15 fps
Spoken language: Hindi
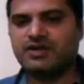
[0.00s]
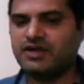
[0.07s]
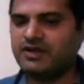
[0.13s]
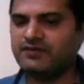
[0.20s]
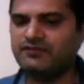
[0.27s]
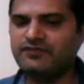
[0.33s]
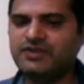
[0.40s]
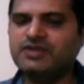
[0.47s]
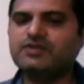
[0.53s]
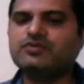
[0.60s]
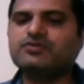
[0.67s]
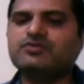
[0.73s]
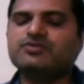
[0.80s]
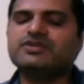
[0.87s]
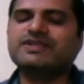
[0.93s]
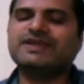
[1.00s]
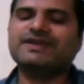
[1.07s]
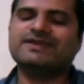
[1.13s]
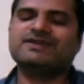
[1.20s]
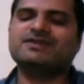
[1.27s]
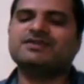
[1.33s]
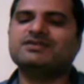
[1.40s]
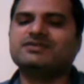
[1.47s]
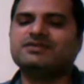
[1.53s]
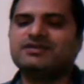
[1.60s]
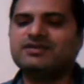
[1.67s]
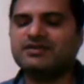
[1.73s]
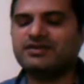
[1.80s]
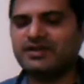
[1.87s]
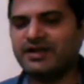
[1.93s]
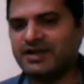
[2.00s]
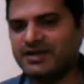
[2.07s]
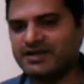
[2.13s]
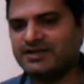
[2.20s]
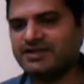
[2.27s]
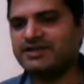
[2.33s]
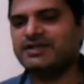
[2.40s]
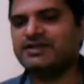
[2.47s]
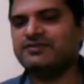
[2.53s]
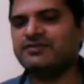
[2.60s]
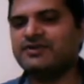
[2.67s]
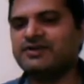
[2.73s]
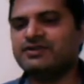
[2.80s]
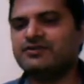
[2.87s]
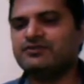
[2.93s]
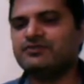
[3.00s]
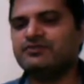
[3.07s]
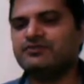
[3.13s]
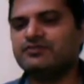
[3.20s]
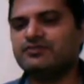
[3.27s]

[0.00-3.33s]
एंड वी नो दैट एंटी डेरिवेटिव